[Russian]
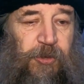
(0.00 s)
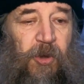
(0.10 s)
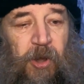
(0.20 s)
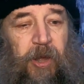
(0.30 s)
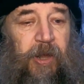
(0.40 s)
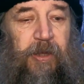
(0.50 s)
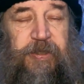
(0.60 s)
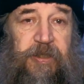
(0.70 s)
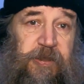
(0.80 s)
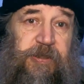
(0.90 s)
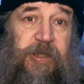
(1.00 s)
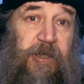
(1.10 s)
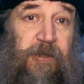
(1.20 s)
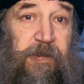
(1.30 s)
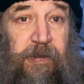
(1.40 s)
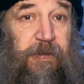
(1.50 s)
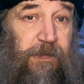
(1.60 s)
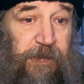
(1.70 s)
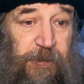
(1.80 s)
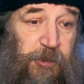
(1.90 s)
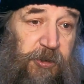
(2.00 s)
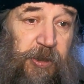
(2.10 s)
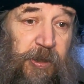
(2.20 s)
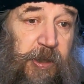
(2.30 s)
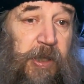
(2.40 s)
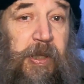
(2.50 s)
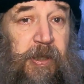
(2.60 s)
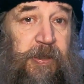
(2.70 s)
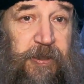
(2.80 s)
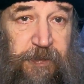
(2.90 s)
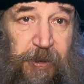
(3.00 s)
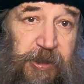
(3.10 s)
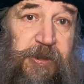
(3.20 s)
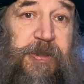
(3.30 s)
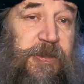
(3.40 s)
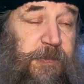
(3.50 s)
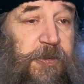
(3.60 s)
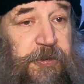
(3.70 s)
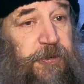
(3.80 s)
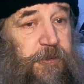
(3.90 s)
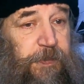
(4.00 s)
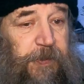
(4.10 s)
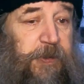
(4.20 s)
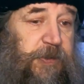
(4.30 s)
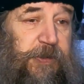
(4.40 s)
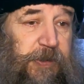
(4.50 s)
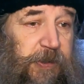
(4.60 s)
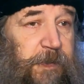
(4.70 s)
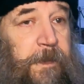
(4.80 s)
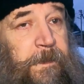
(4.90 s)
Но с тех времен изменилось немножечко положение.